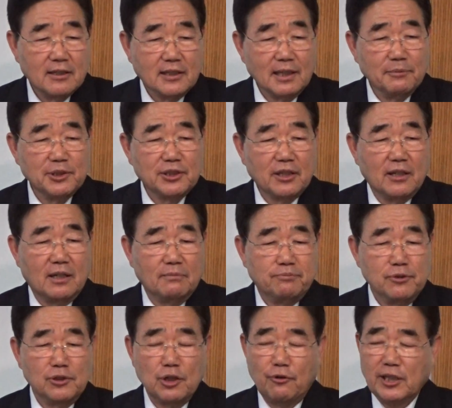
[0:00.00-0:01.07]
그러면서
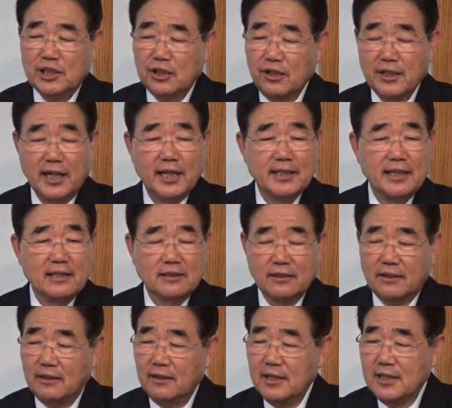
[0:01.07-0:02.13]
불교와 철학에
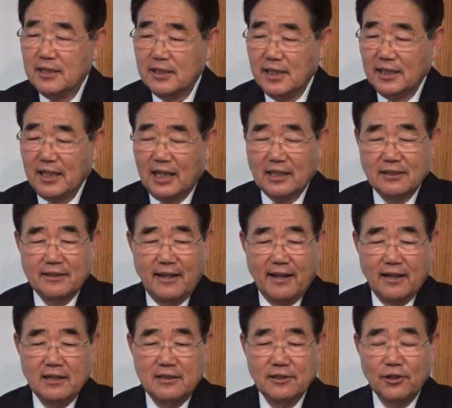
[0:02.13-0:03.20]
대해서
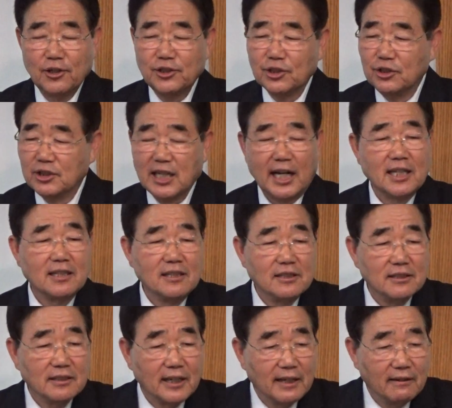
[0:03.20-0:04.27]
얘기하는데 그럴듯하게
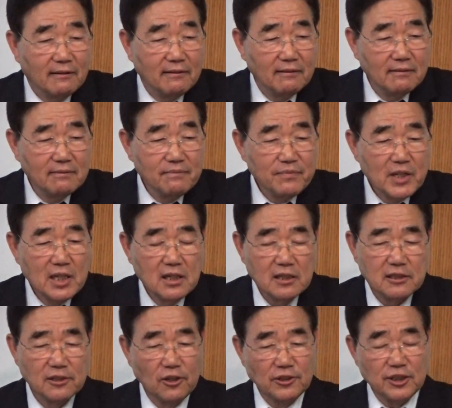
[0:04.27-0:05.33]
들리더래요.
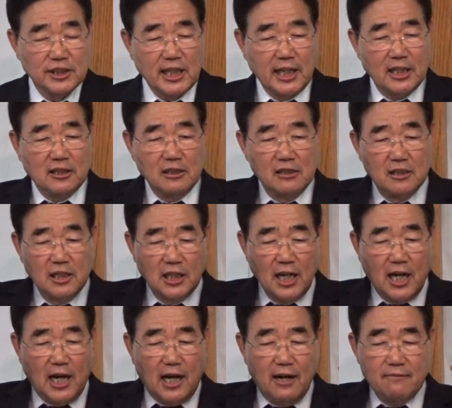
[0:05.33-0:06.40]
그럴듯하게
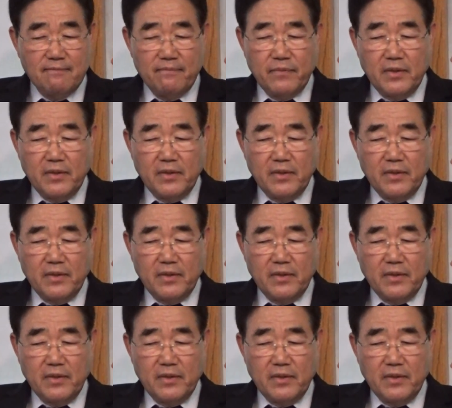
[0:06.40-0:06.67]
들리니까